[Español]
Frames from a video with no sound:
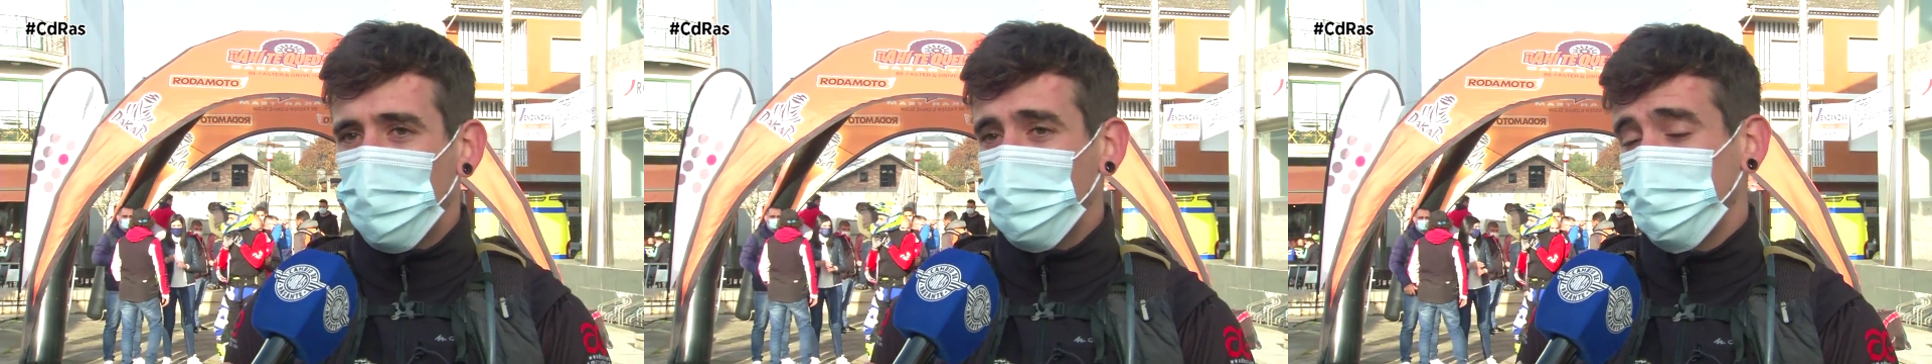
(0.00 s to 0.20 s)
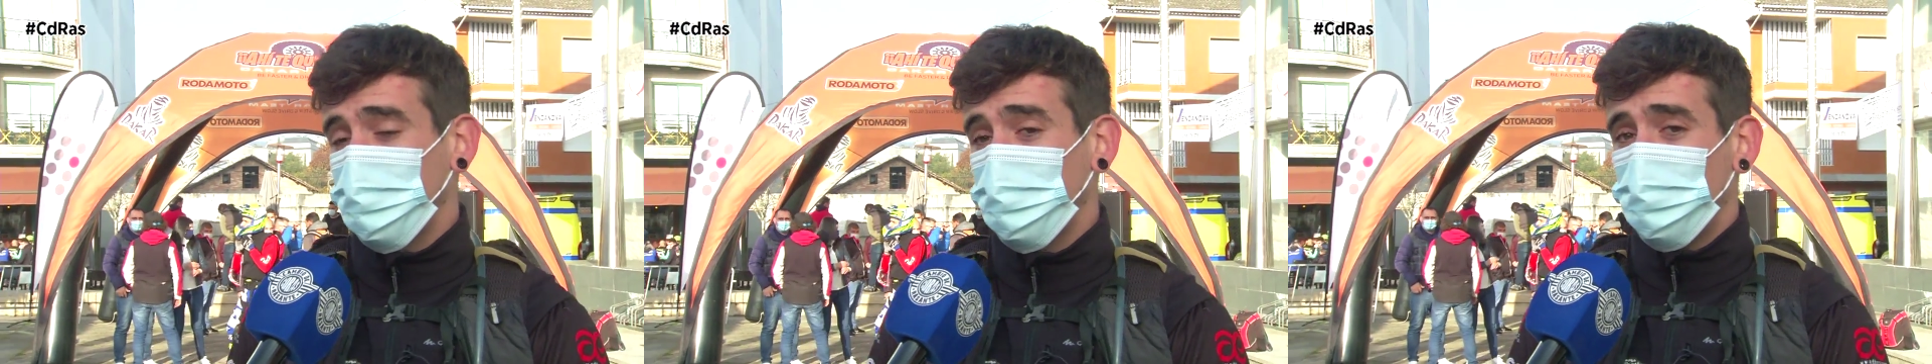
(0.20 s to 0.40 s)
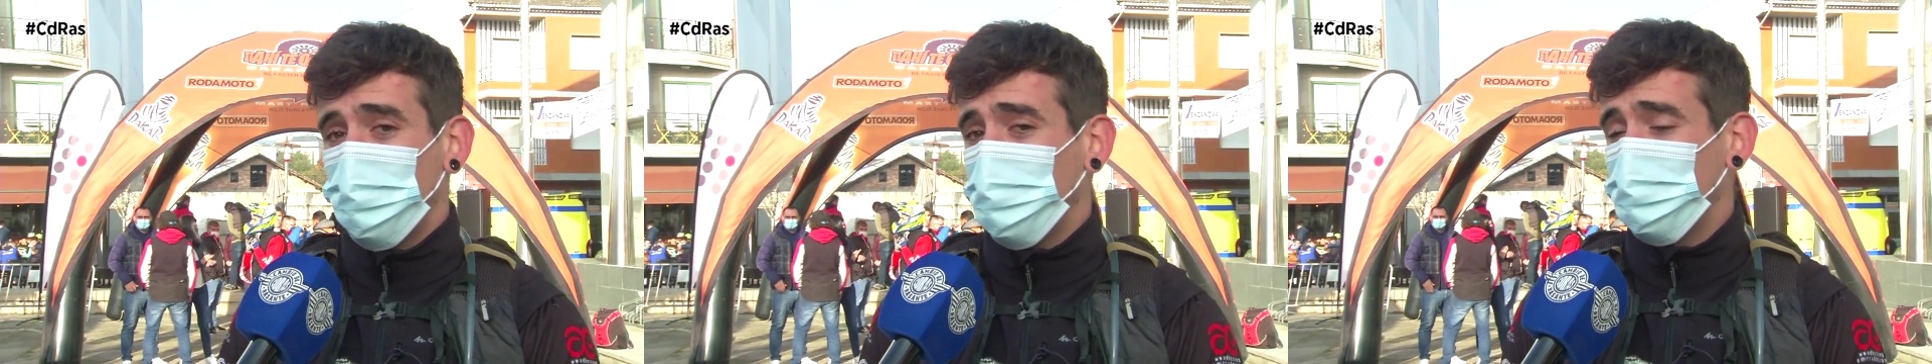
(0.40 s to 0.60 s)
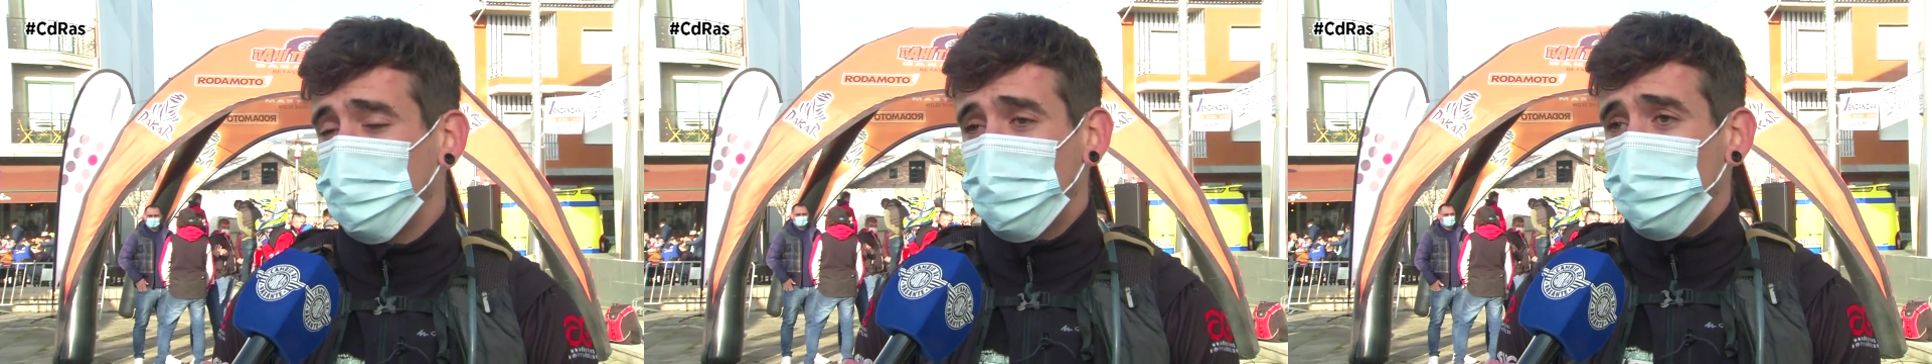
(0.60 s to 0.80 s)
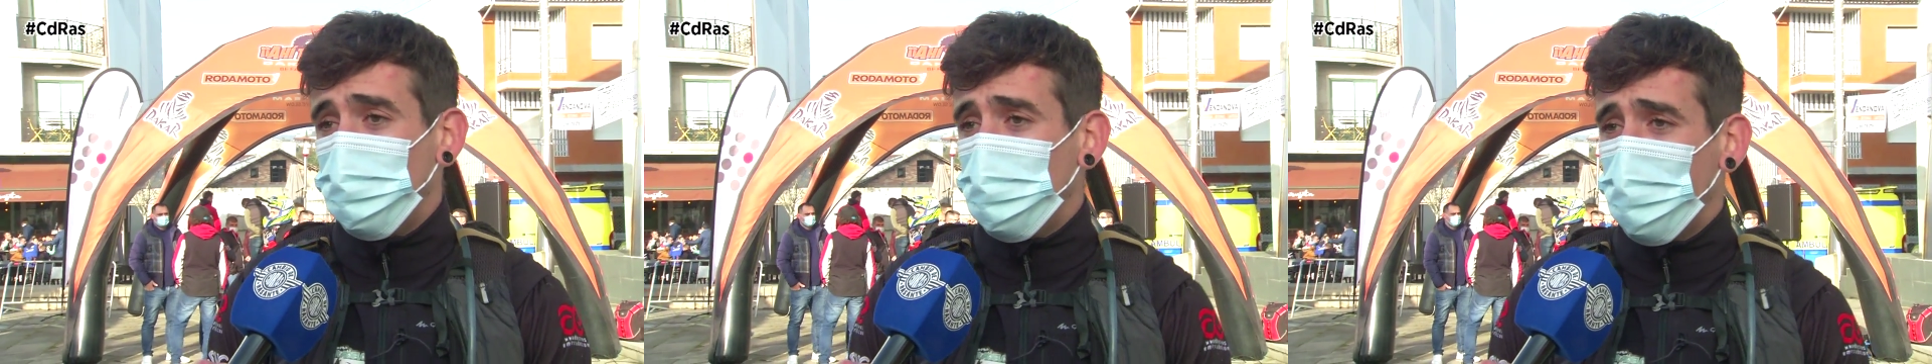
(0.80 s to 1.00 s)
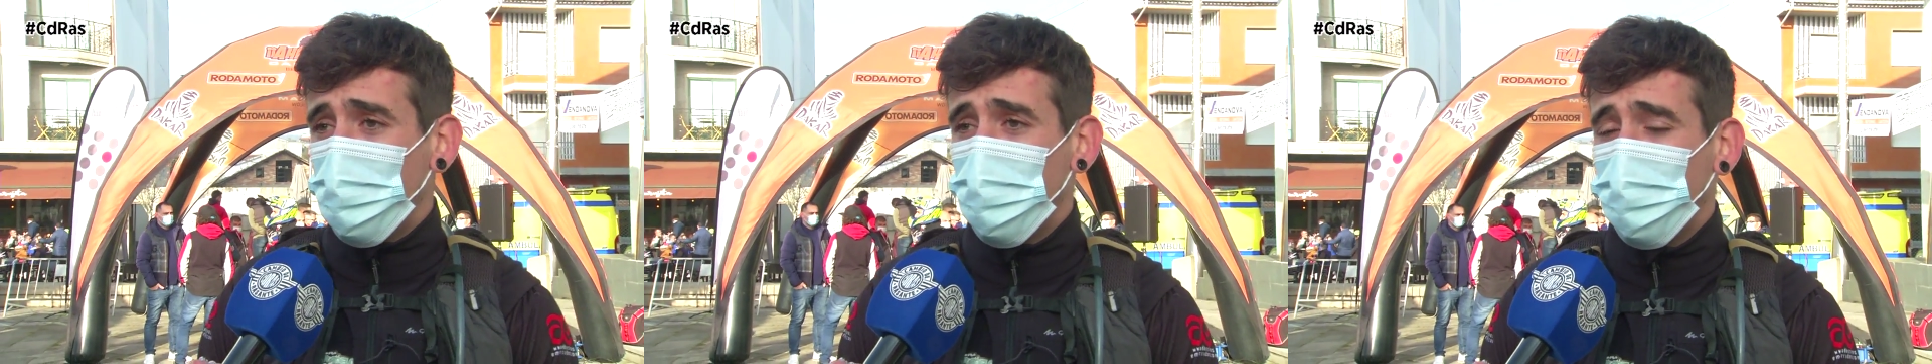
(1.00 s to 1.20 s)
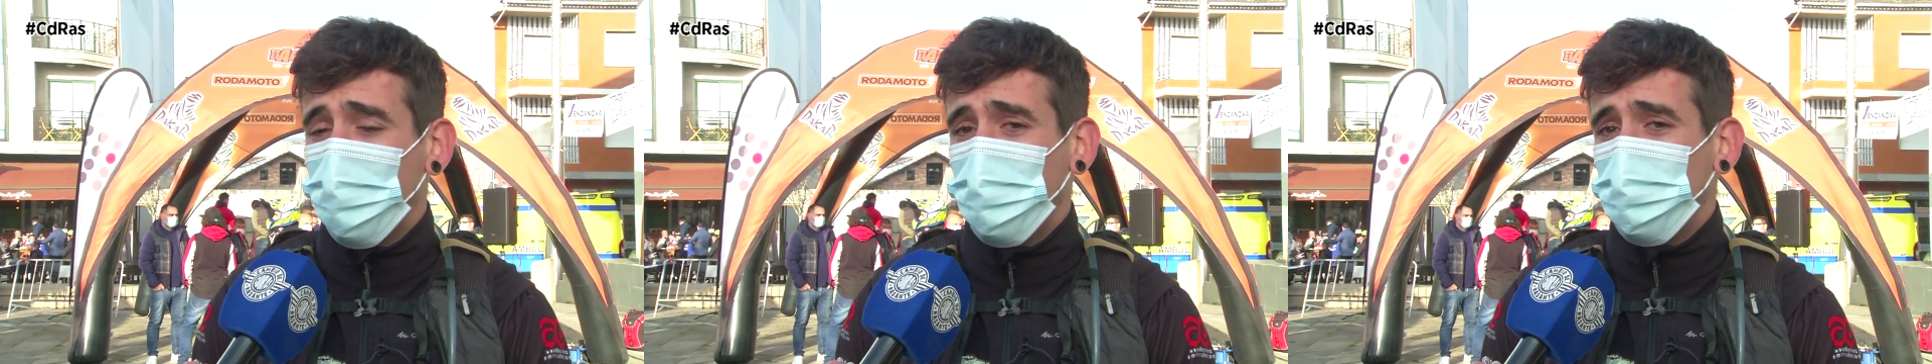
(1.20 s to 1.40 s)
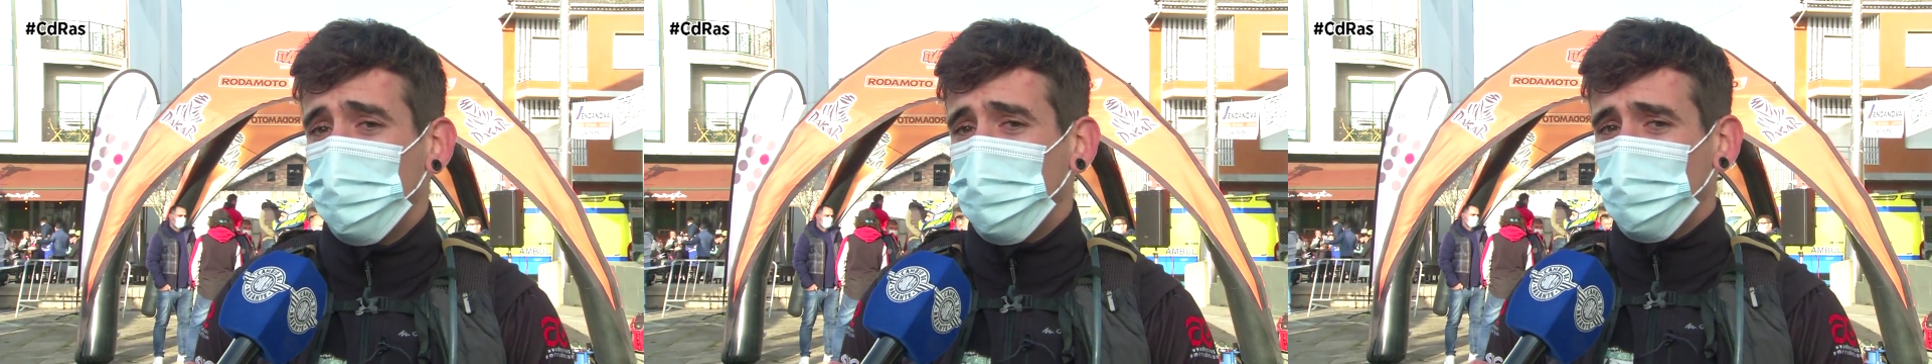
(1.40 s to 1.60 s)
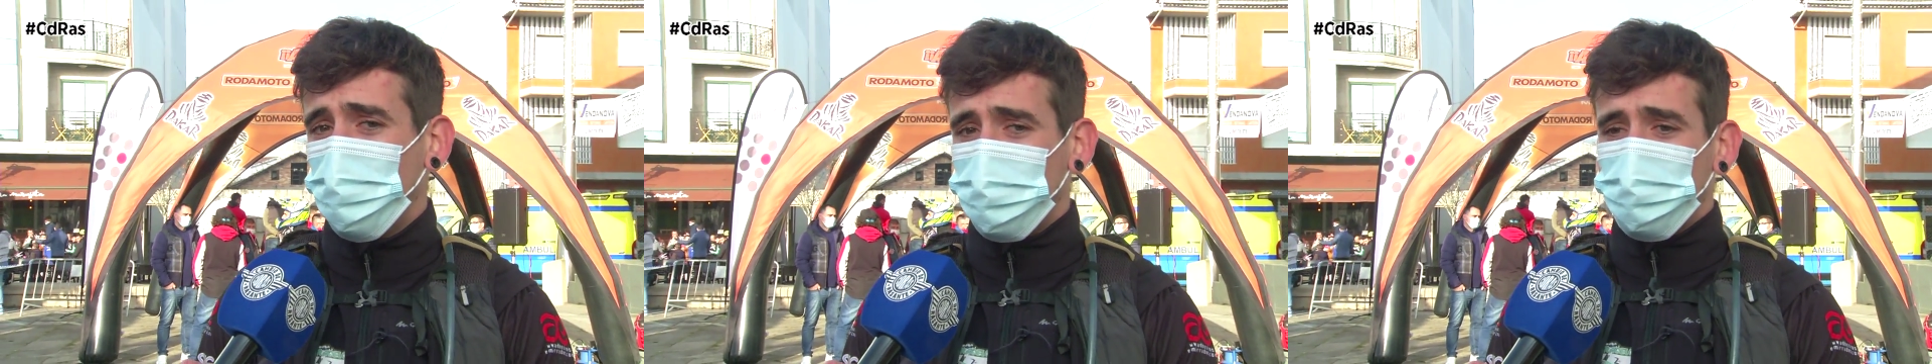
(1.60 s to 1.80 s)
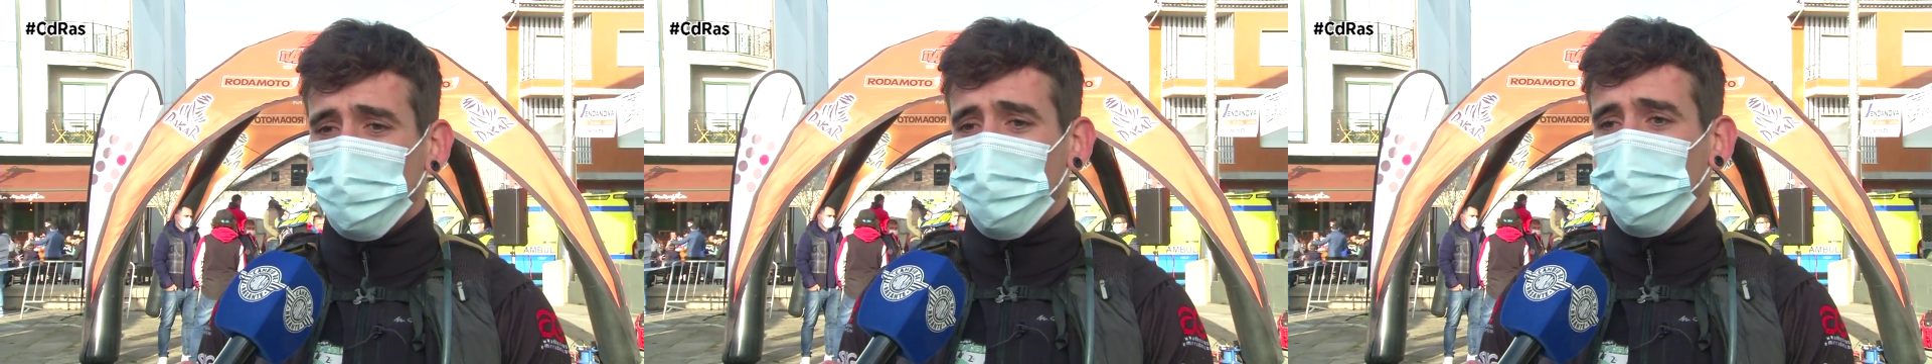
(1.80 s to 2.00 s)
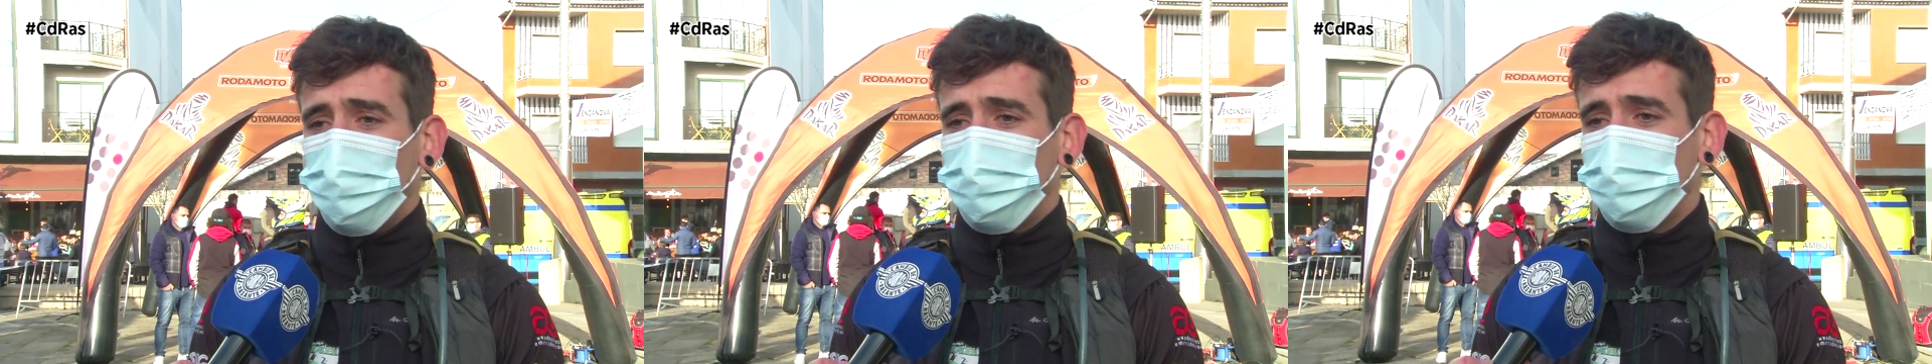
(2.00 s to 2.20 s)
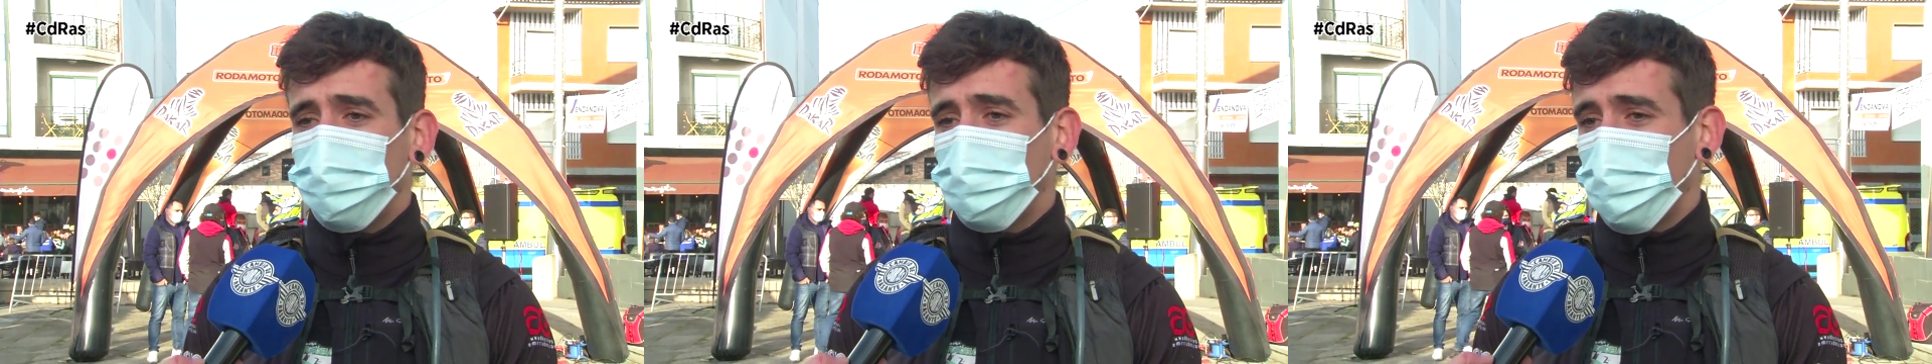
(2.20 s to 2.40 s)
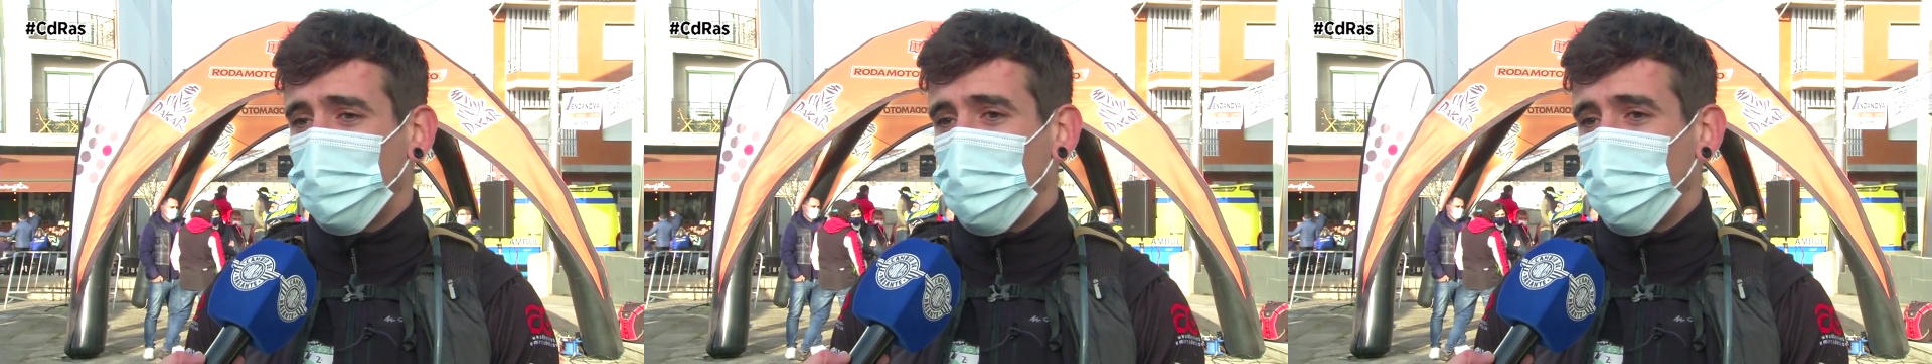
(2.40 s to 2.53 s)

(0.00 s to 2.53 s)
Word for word: esta también está muy bien, el nivel de los pilotos